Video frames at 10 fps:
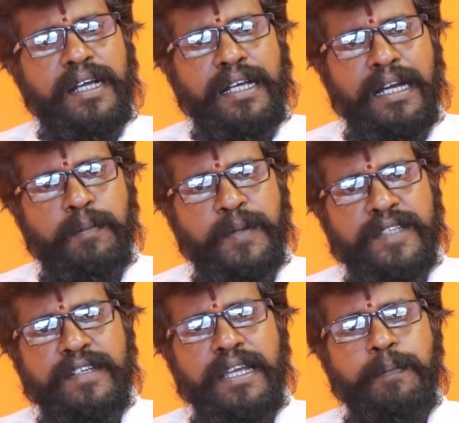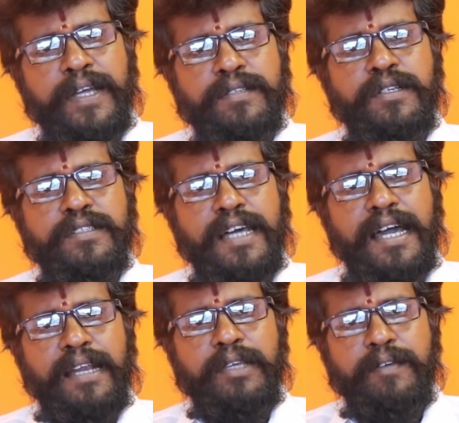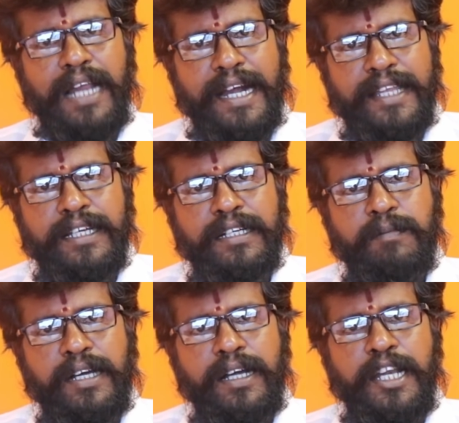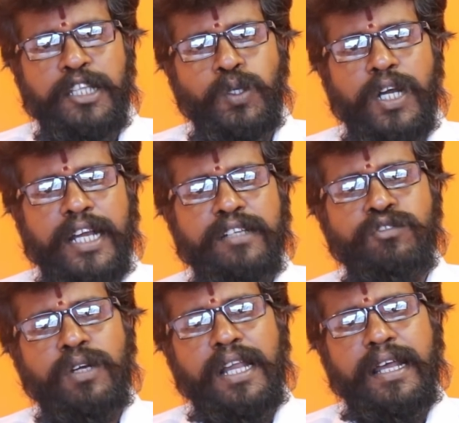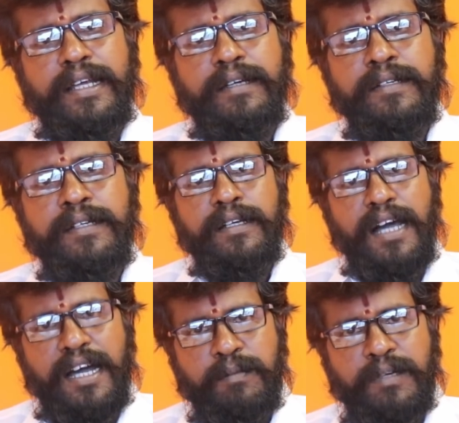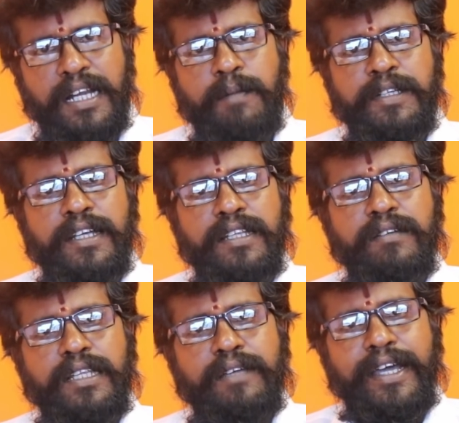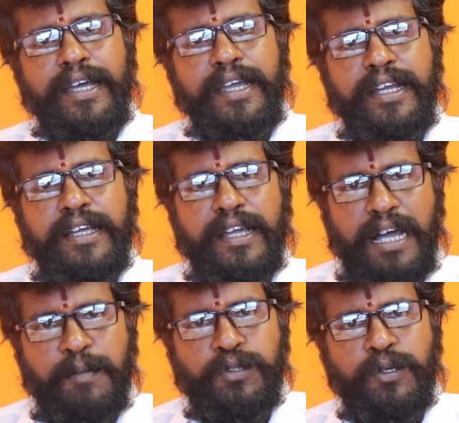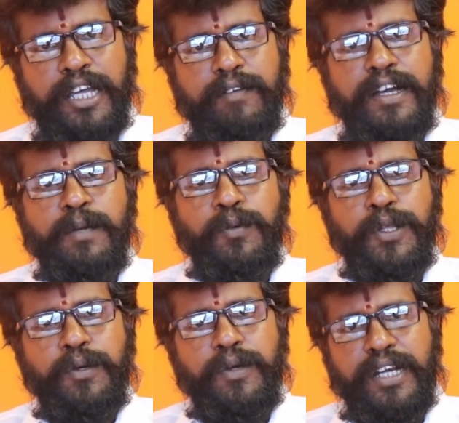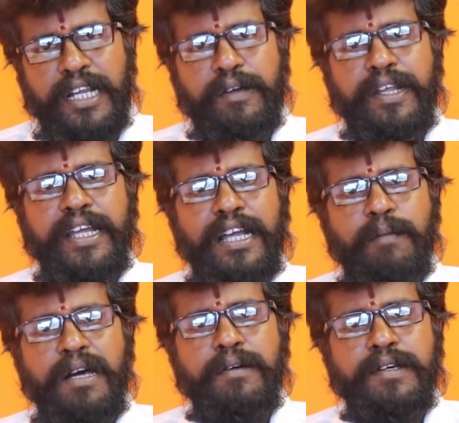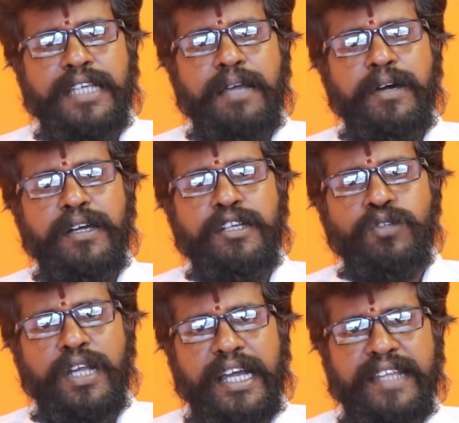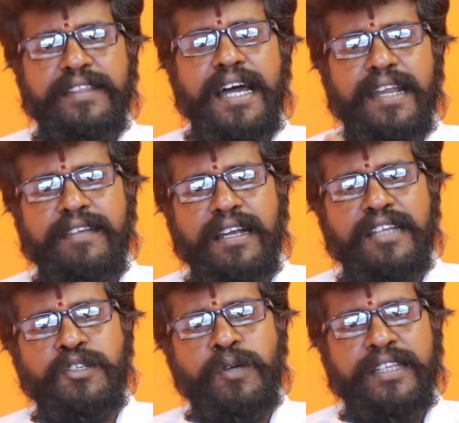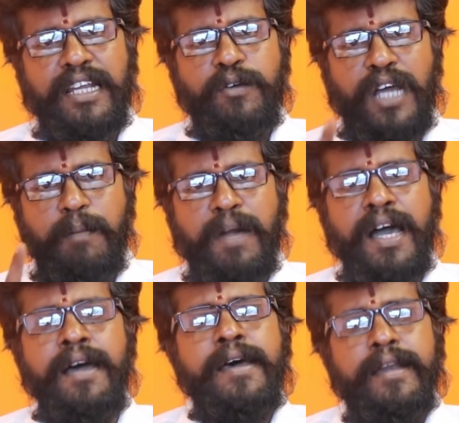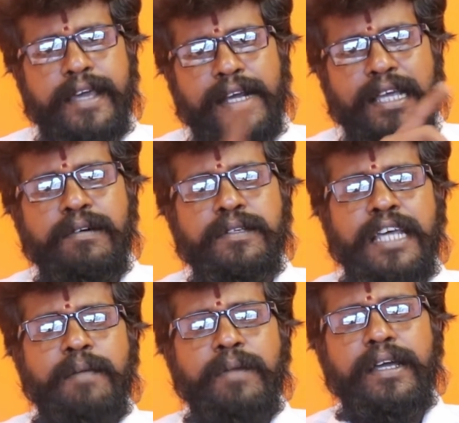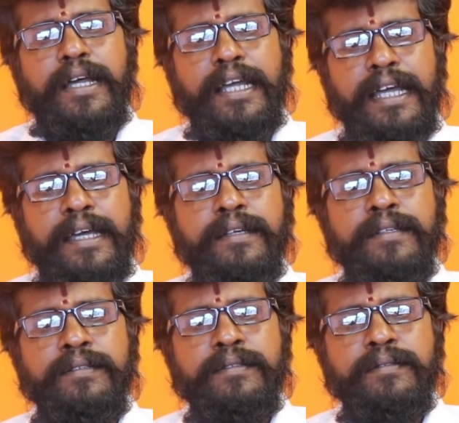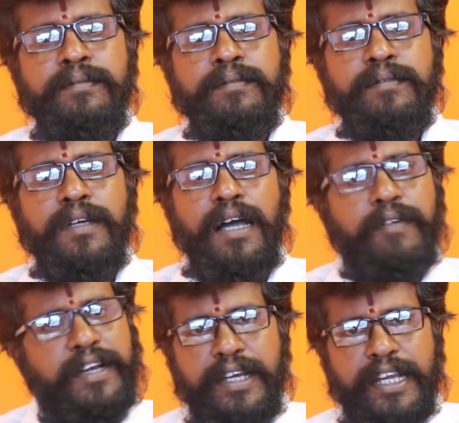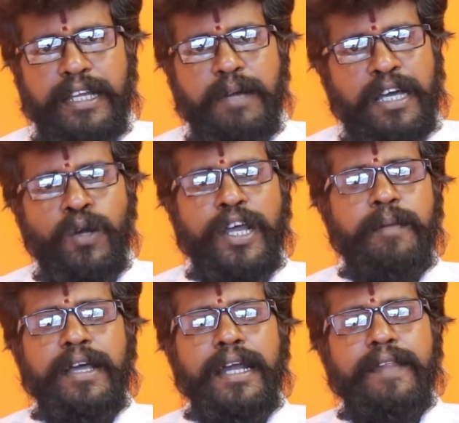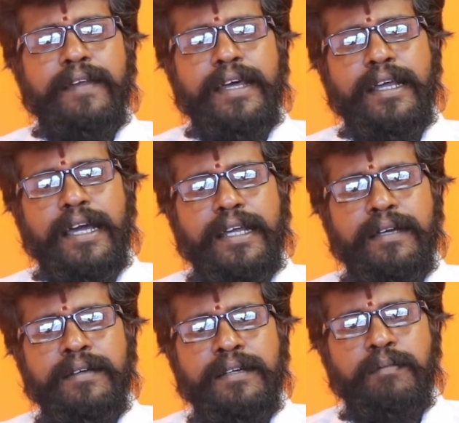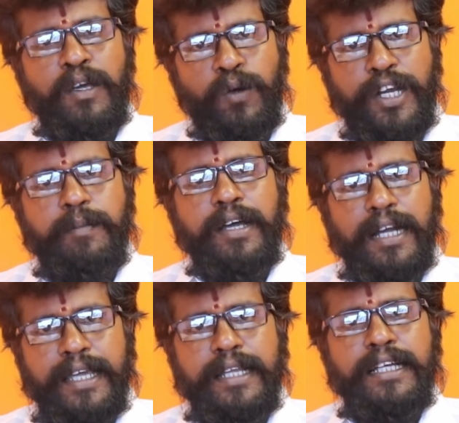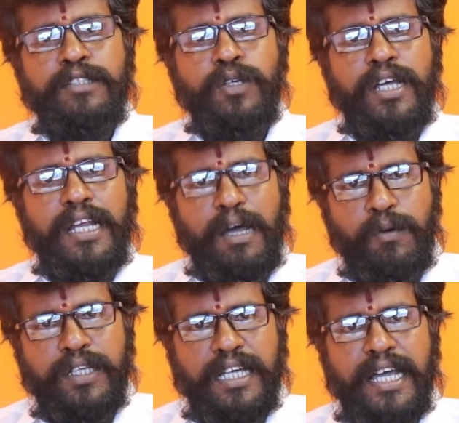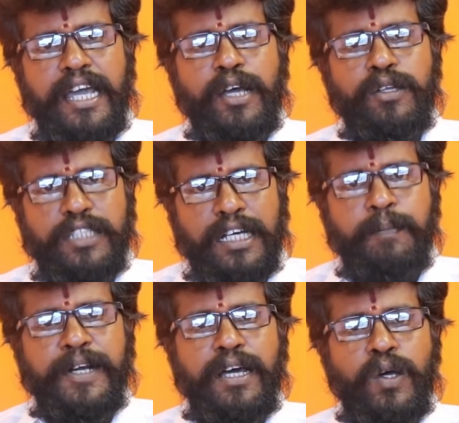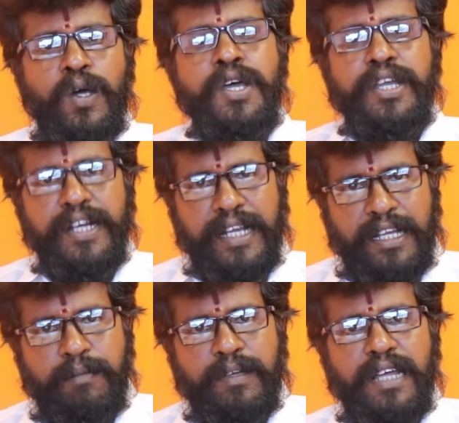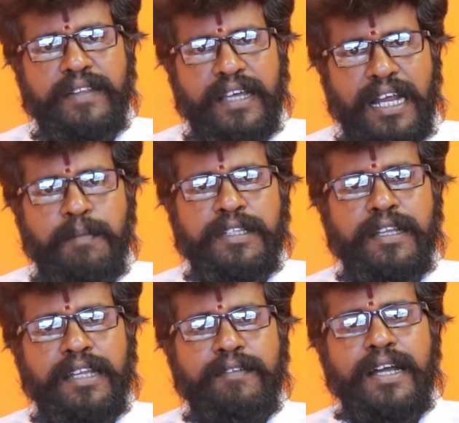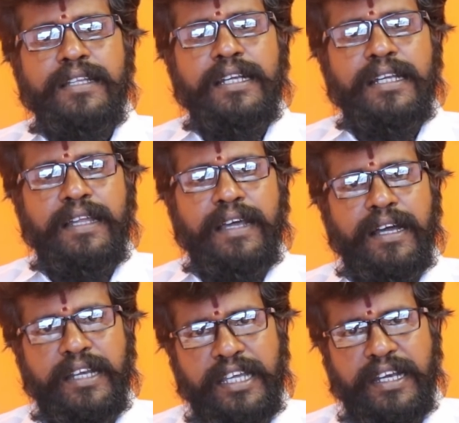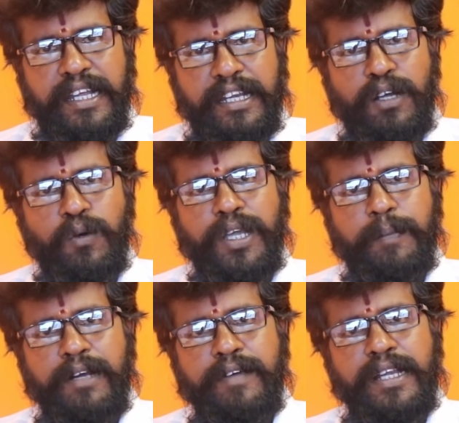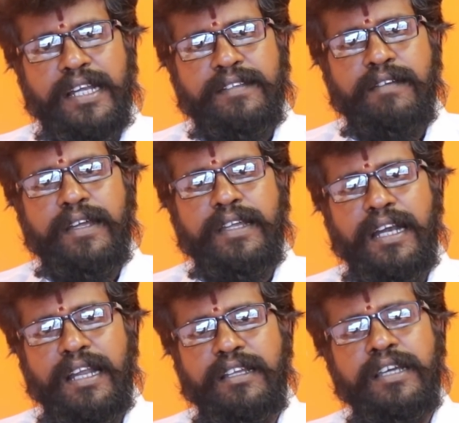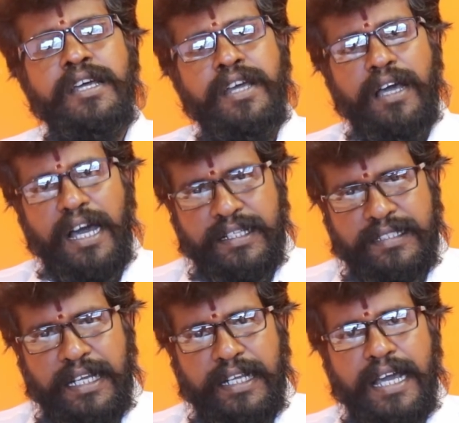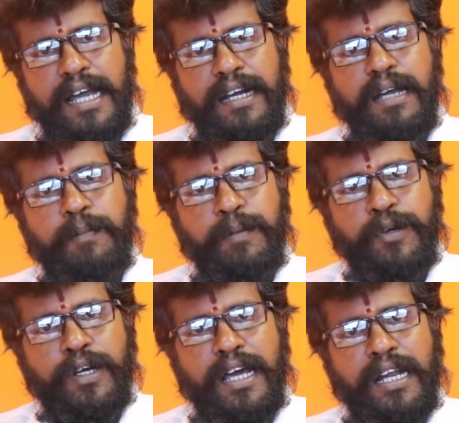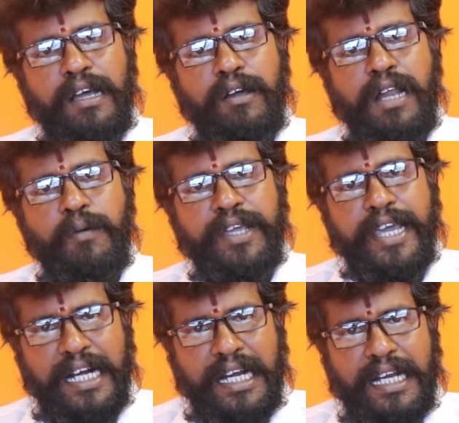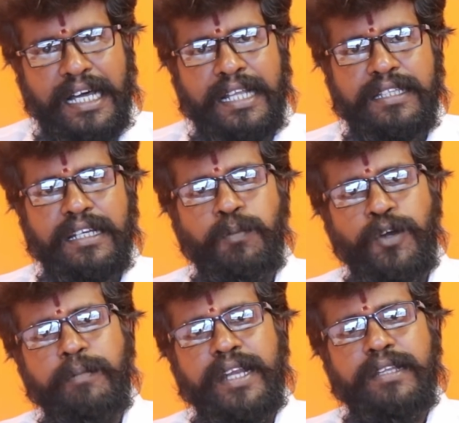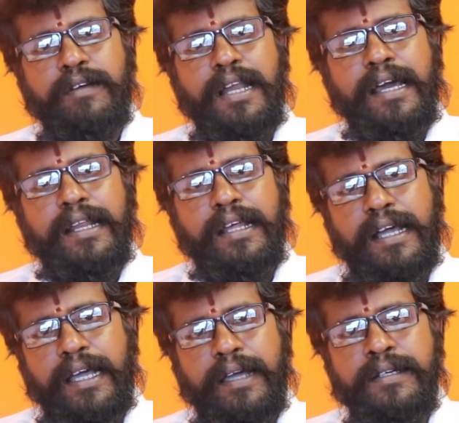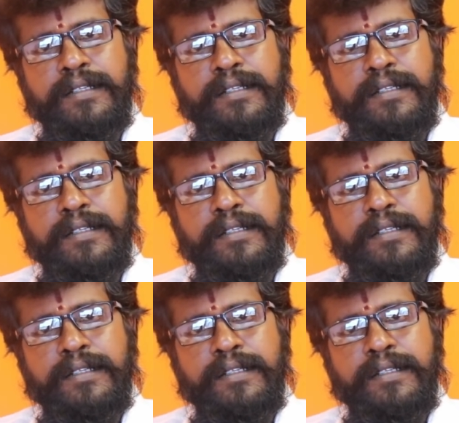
மக்கள் பிரச்சனையை பேசணும் சார் இவர் அடித்தட்டு மக்களின் தோழன் சொல்கிறாரு நானும் கிராமத்திலேருந்து வந்தவன் எனக்கு கிராமத்தினுடைய வழி புரியும் இன்றைக்கு வரைக்கும் எங்கள் அம்மா விவசாயம் பார்க்குன்னு சொல்கிறாங்க எந்த அரசியல் கட்சியினுடைய தலைவரோட அம்மா நேரடியாக விவசாயம் பார்க்குறாங்க அவர் இன்றைக்கு மக்களுடைய மக்களாக தானே இருக்காரு மக்களுடைய மக்களாக இருக்குன்னு சொல்கிறாரு அவங்க தாயாரோ தகப்பனாரோ இன்றைக்கும் வந்து அந்த கிராமத்தில் தானே வாழ்ந்துகிட்டு இருக்காங்க நீங்கள் இன்றைக்கி இருக்கக்கூடிய பல்வேறு அரசியல்வாதிகள் அல்லது அரசியலில் யாரெல்லாம் பிரமுகர்களாக இருக்காங்களோ அவங்க ஏற்கனவே நகரத்திற்கு புலம்பெயர்ந்தவர்களாக இருக்கிறாங்க